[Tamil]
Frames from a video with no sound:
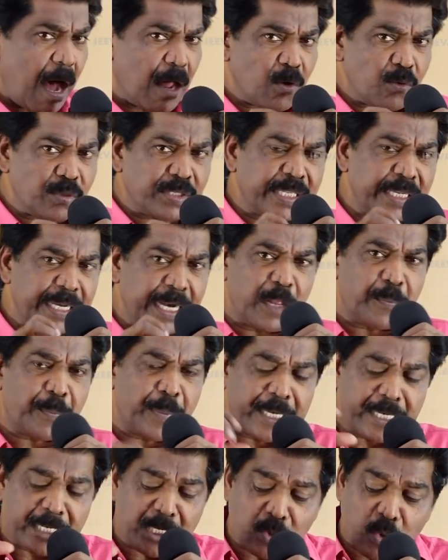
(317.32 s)
ஆலோசனைகளை
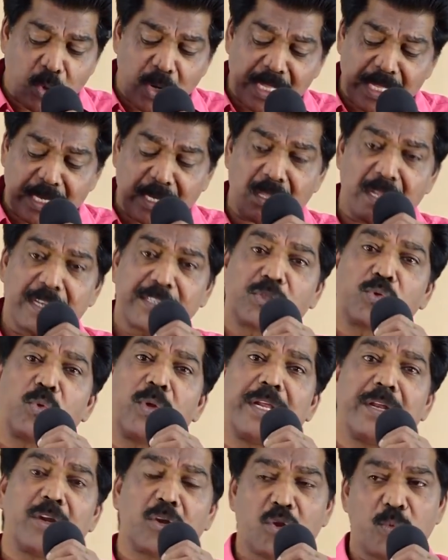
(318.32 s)
பெற்றுக்கொள்ளத்தக்கதான
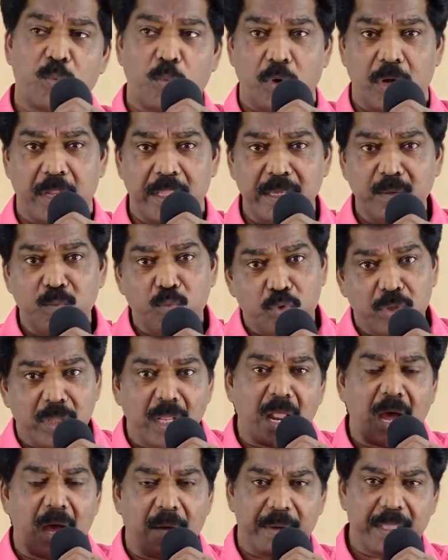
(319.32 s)
சூழ்நிலை இருக்கும் பொழுது
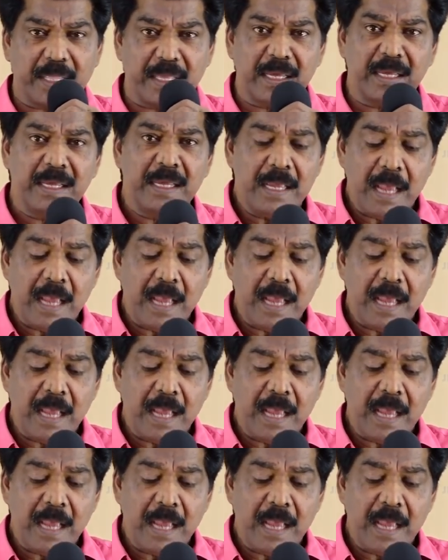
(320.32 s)
முதலாவது